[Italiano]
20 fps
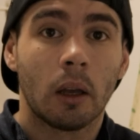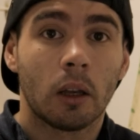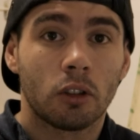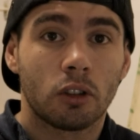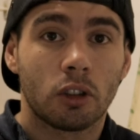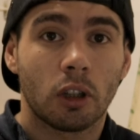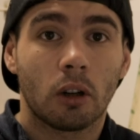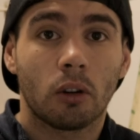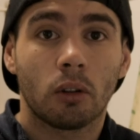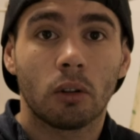
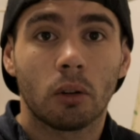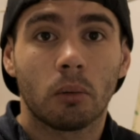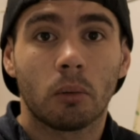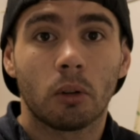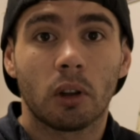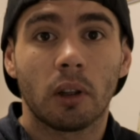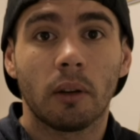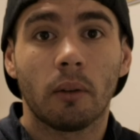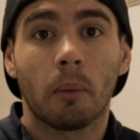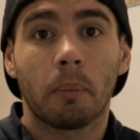Secondo
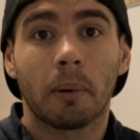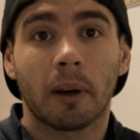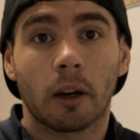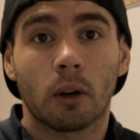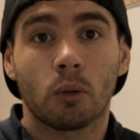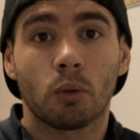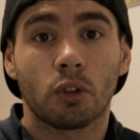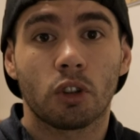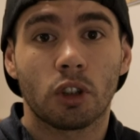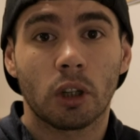motivo
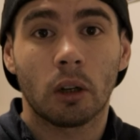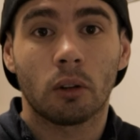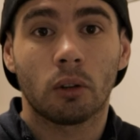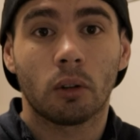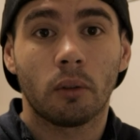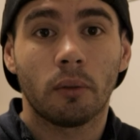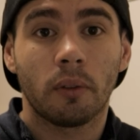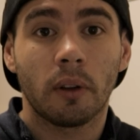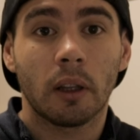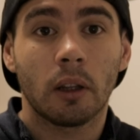perché ho
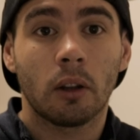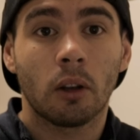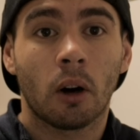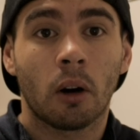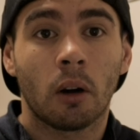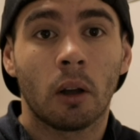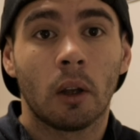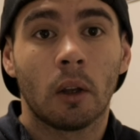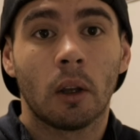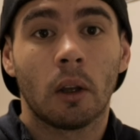scelto il
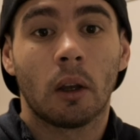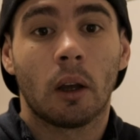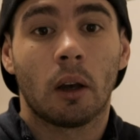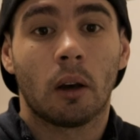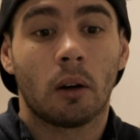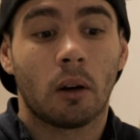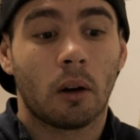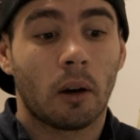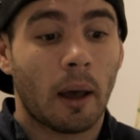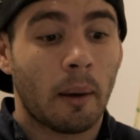video
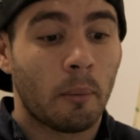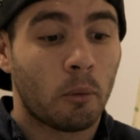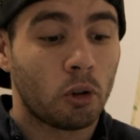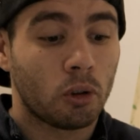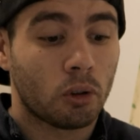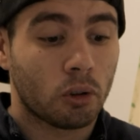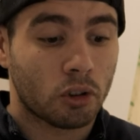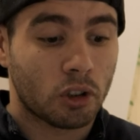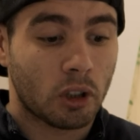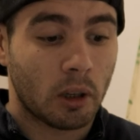eh, è
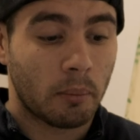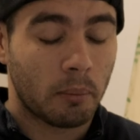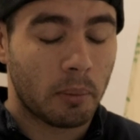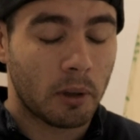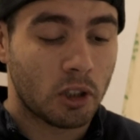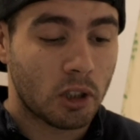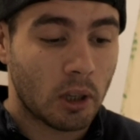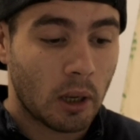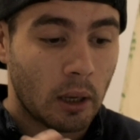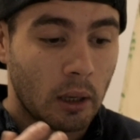molto
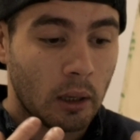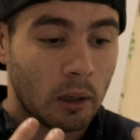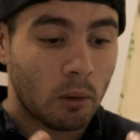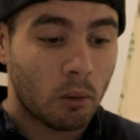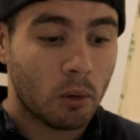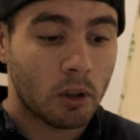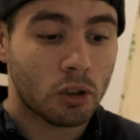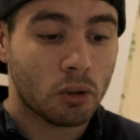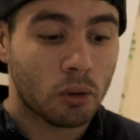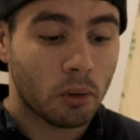semplice. In
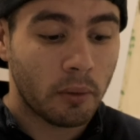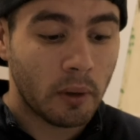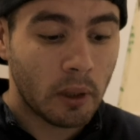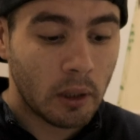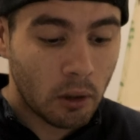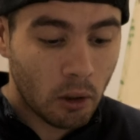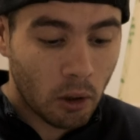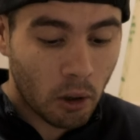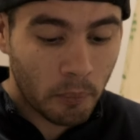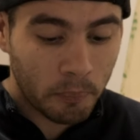questo
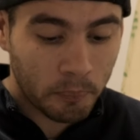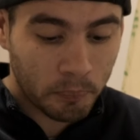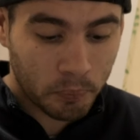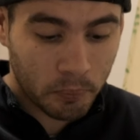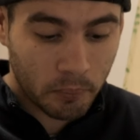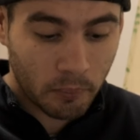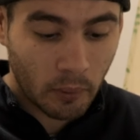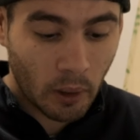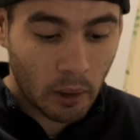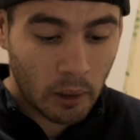video
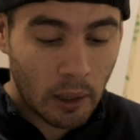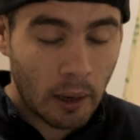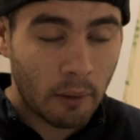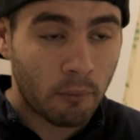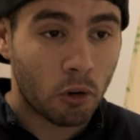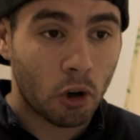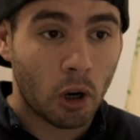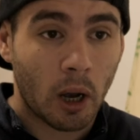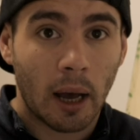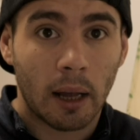
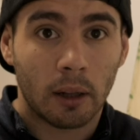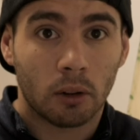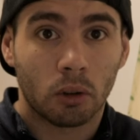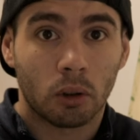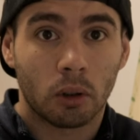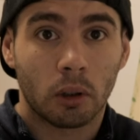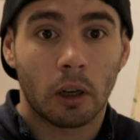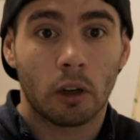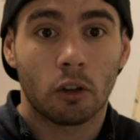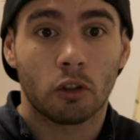
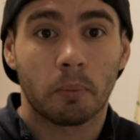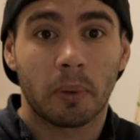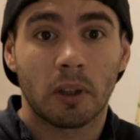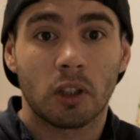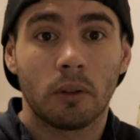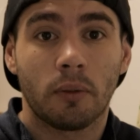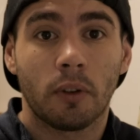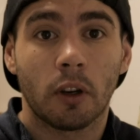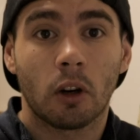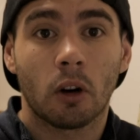l'avvocato nello
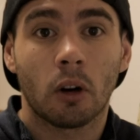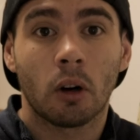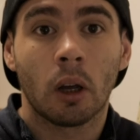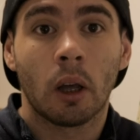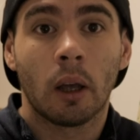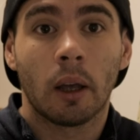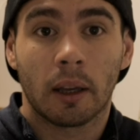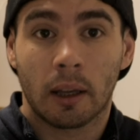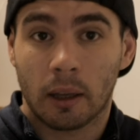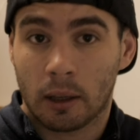
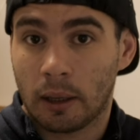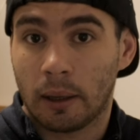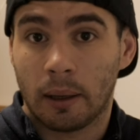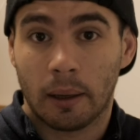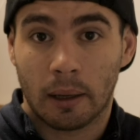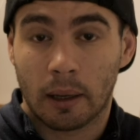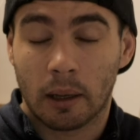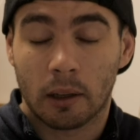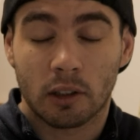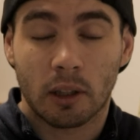specifico
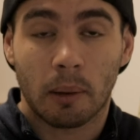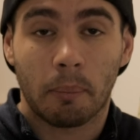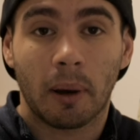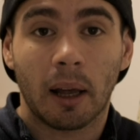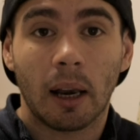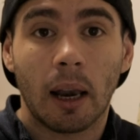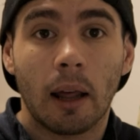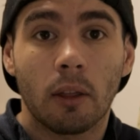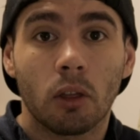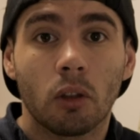che, che sta
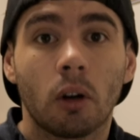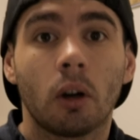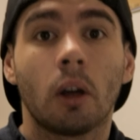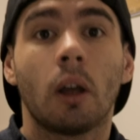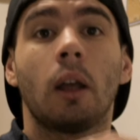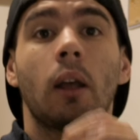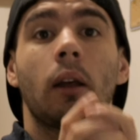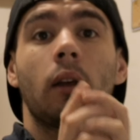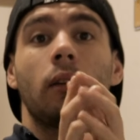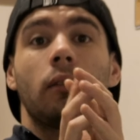
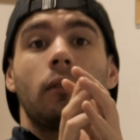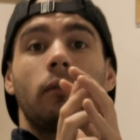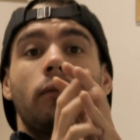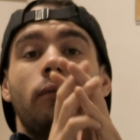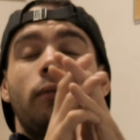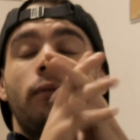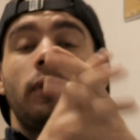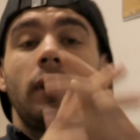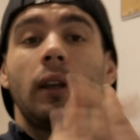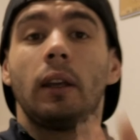parlando
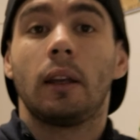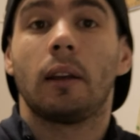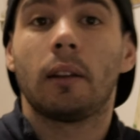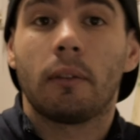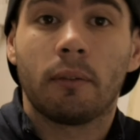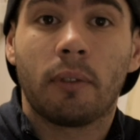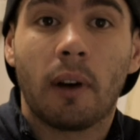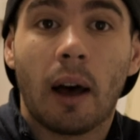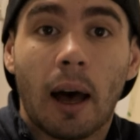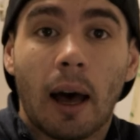vi
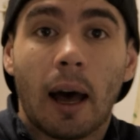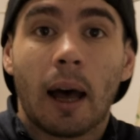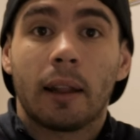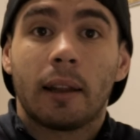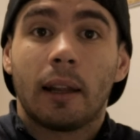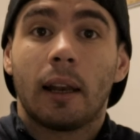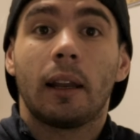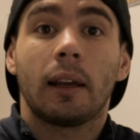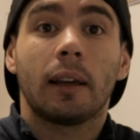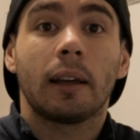va
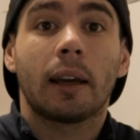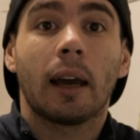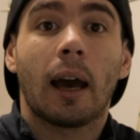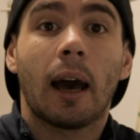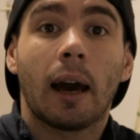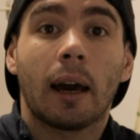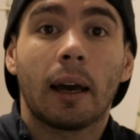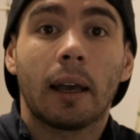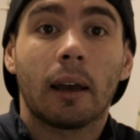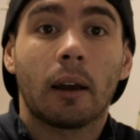ad
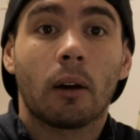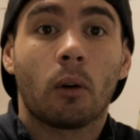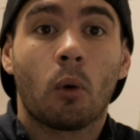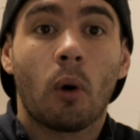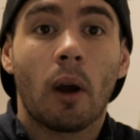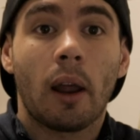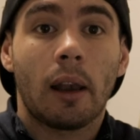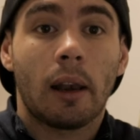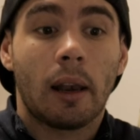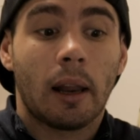elencare
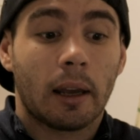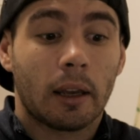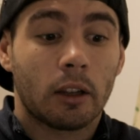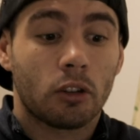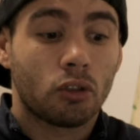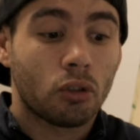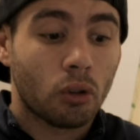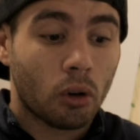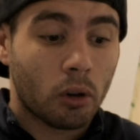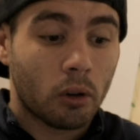quelle che
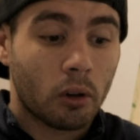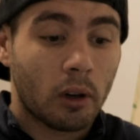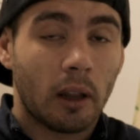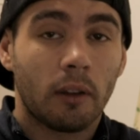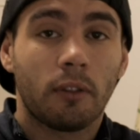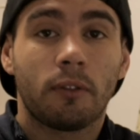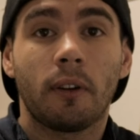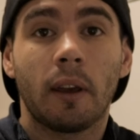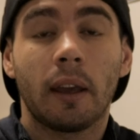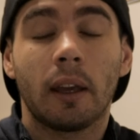sono
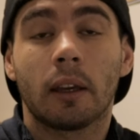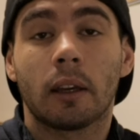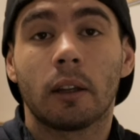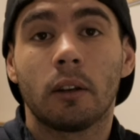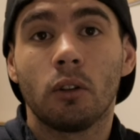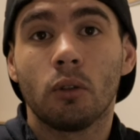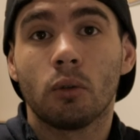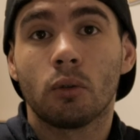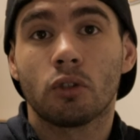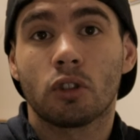le fake
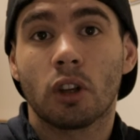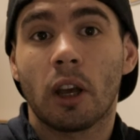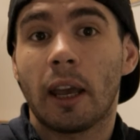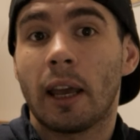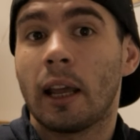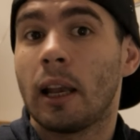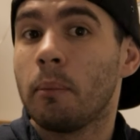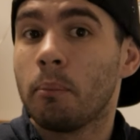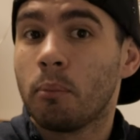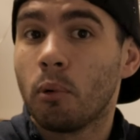news
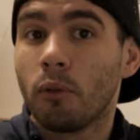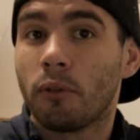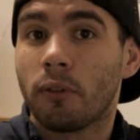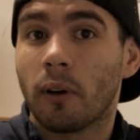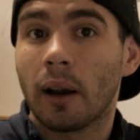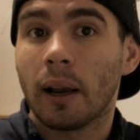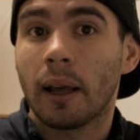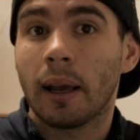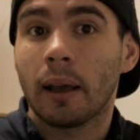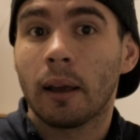e le
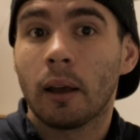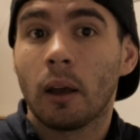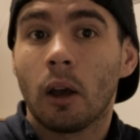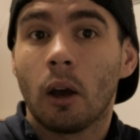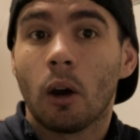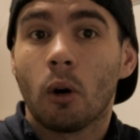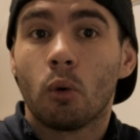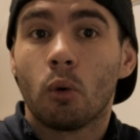bufale